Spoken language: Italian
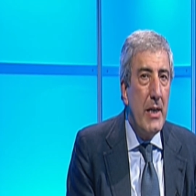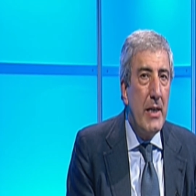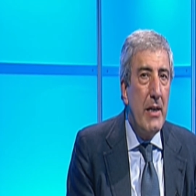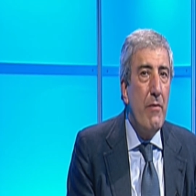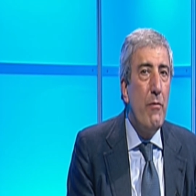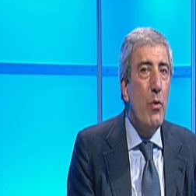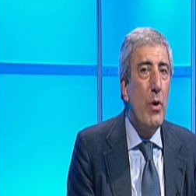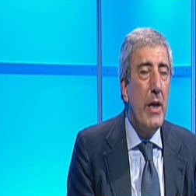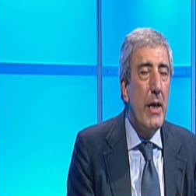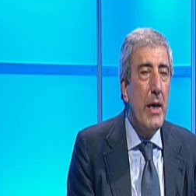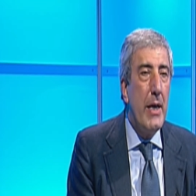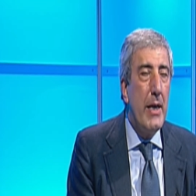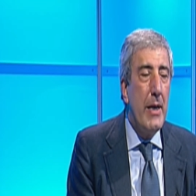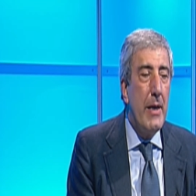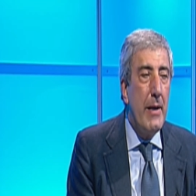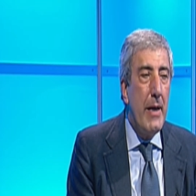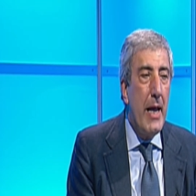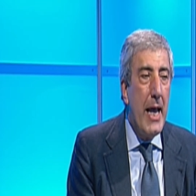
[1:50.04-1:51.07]
che vuole
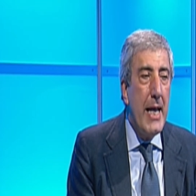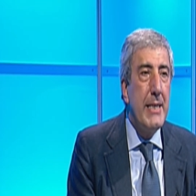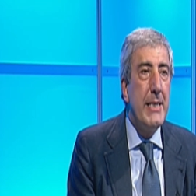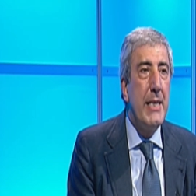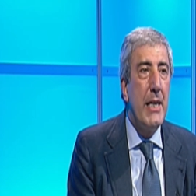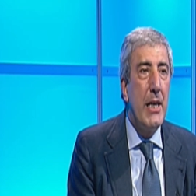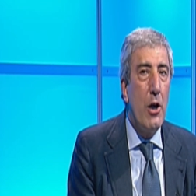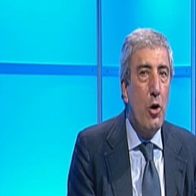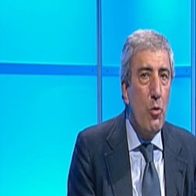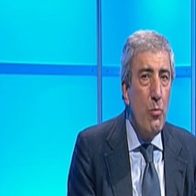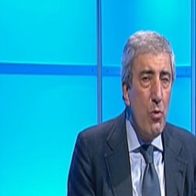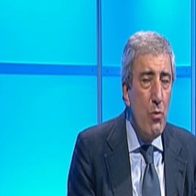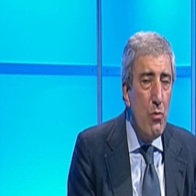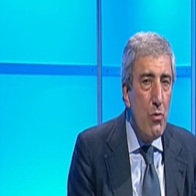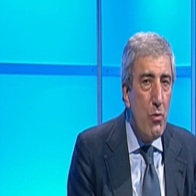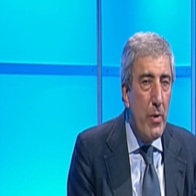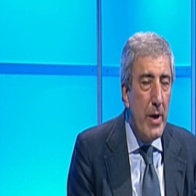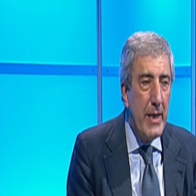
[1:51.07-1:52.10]
eh, essere
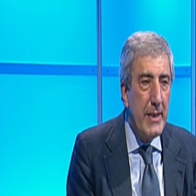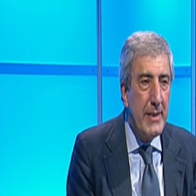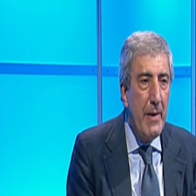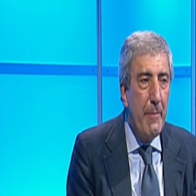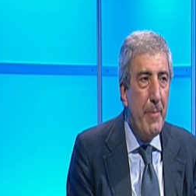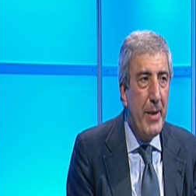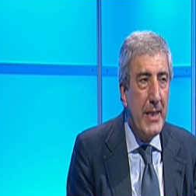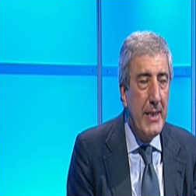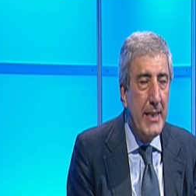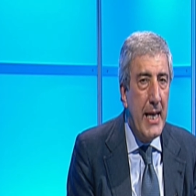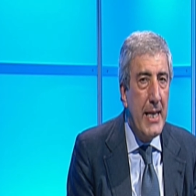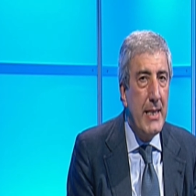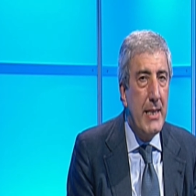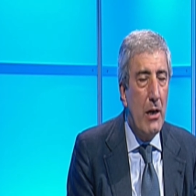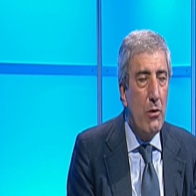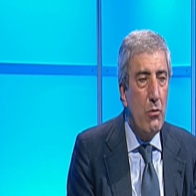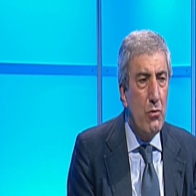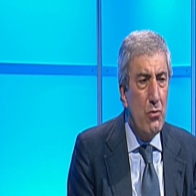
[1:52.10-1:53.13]
comunque sempre
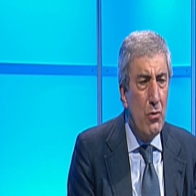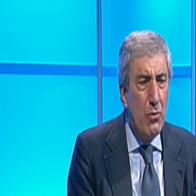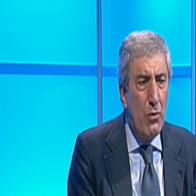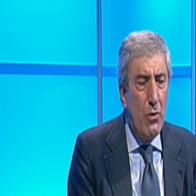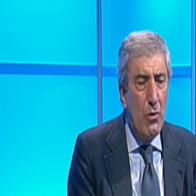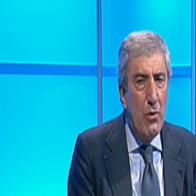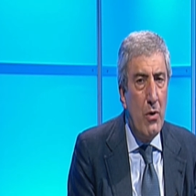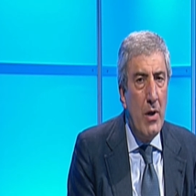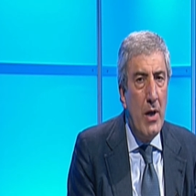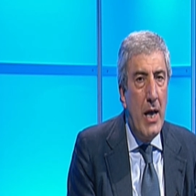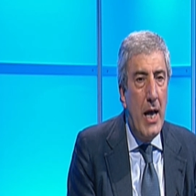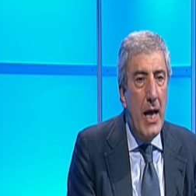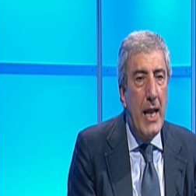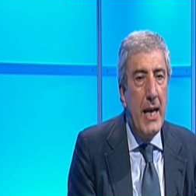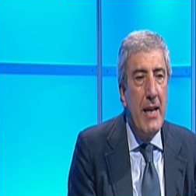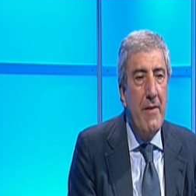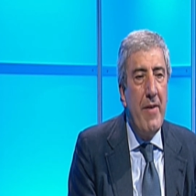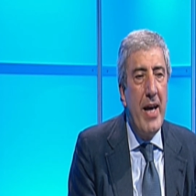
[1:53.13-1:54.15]
attenta non solo
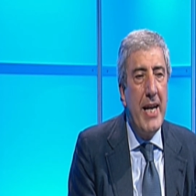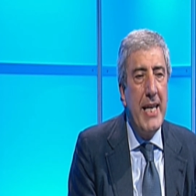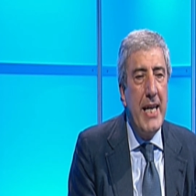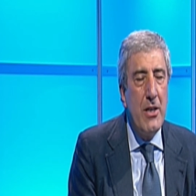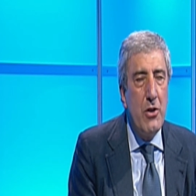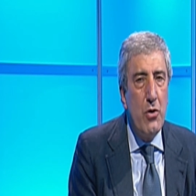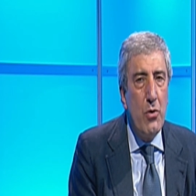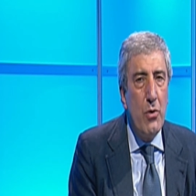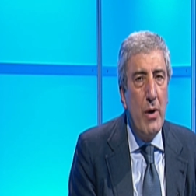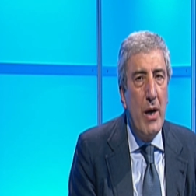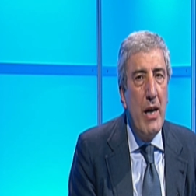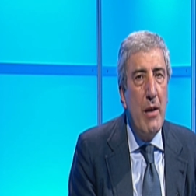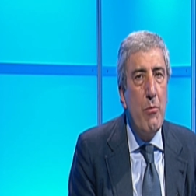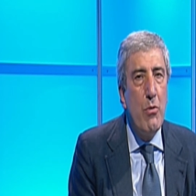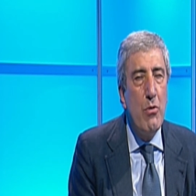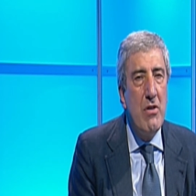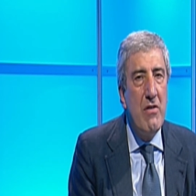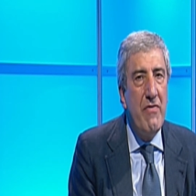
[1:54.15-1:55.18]
alle variazioni, alle
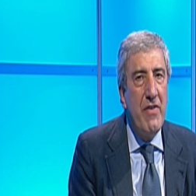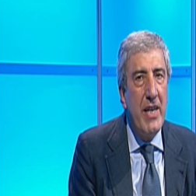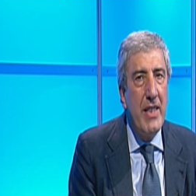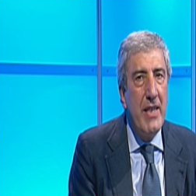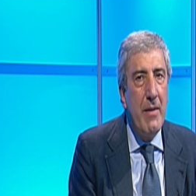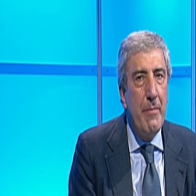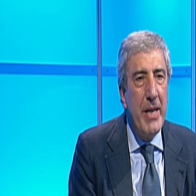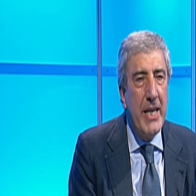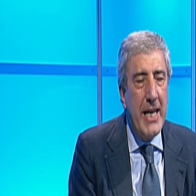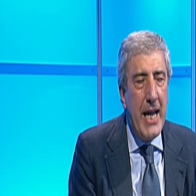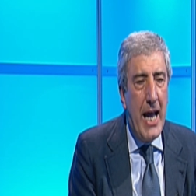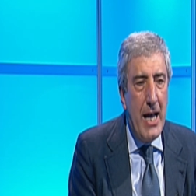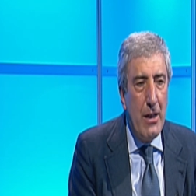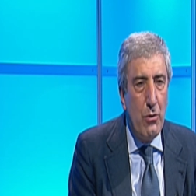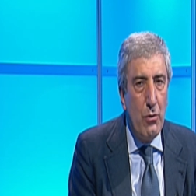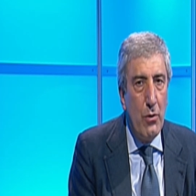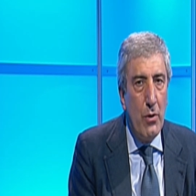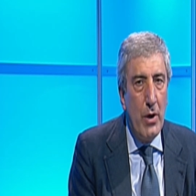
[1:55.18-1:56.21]
modifiche del
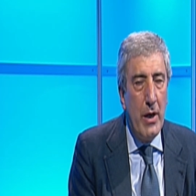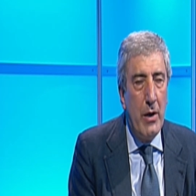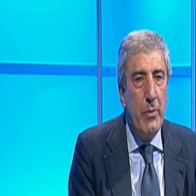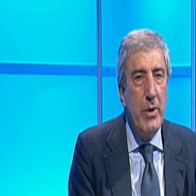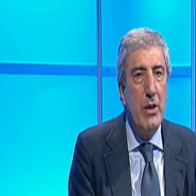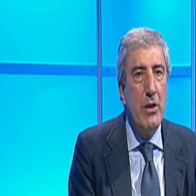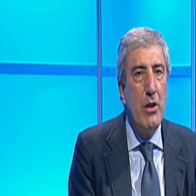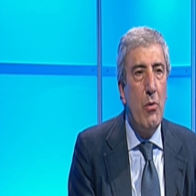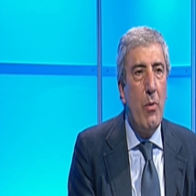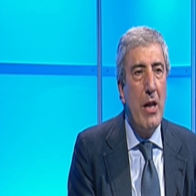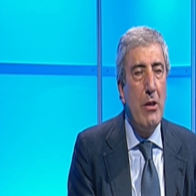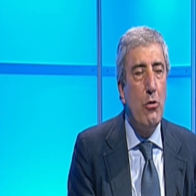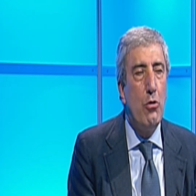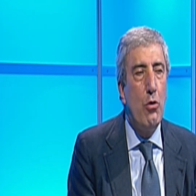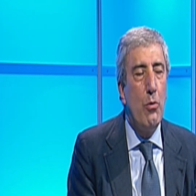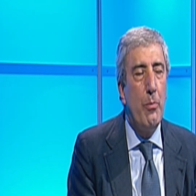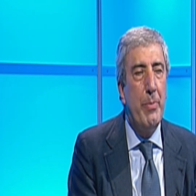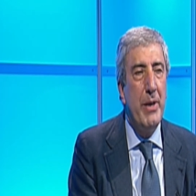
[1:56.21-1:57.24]
mercato e quindi di
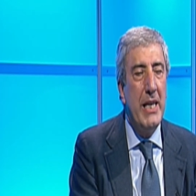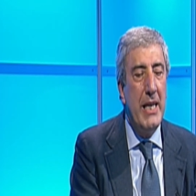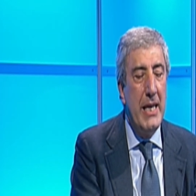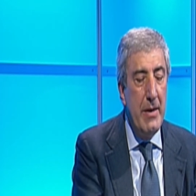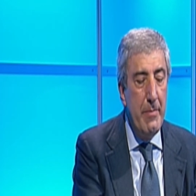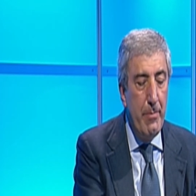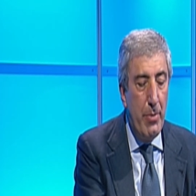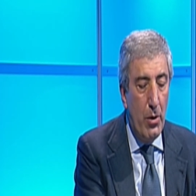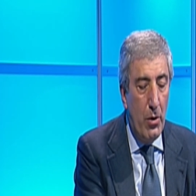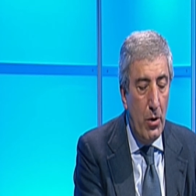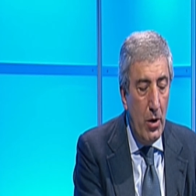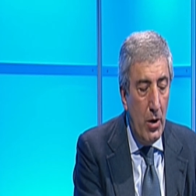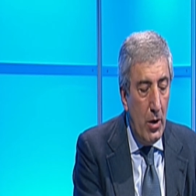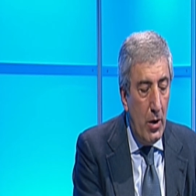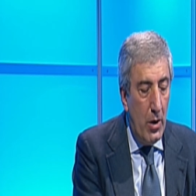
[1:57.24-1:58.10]
quanto per il libro